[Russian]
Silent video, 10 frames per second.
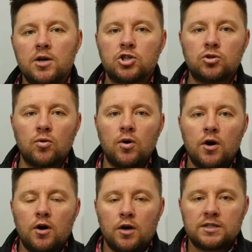что
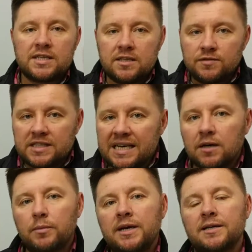среди
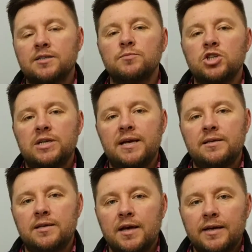всех моих
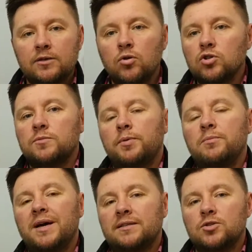размышлений я должен понимать,